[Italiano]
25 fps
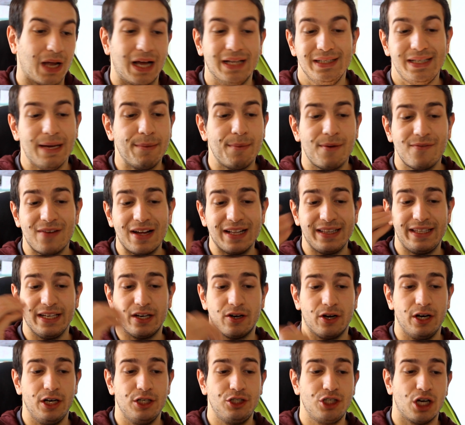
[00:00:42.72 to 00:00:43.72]
Andiamo avanti
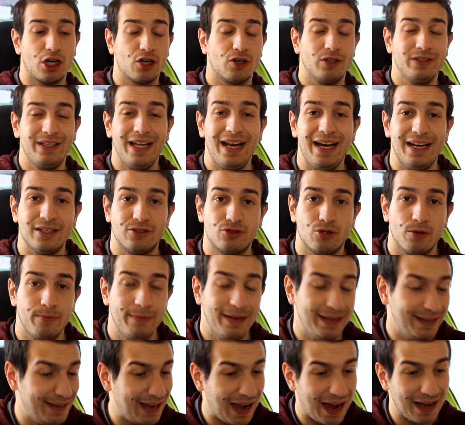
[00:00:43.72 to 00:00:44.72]
con il gioco delle
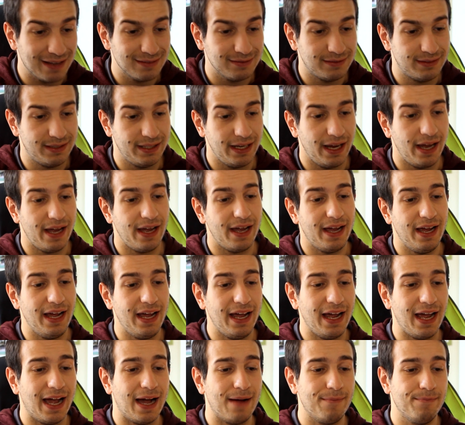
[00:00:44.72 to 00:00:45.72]
somiglianze
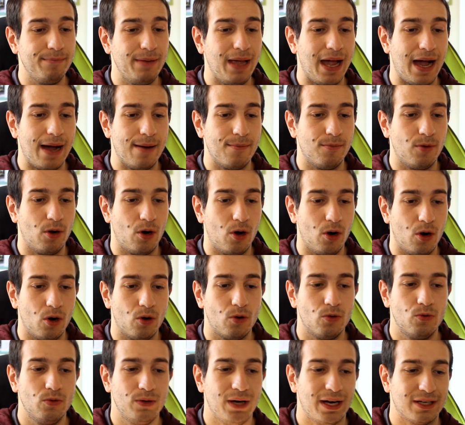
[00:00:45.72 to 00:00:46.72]
e
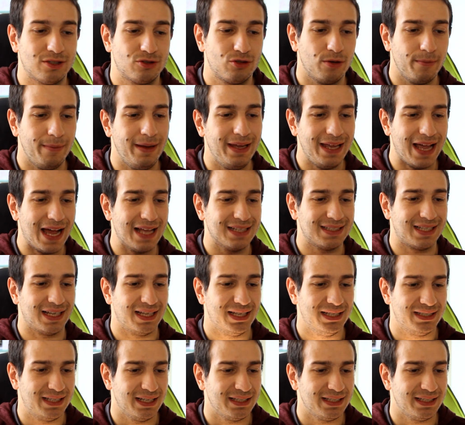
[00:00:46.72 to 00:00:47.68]
abbiamo una somiglianza di se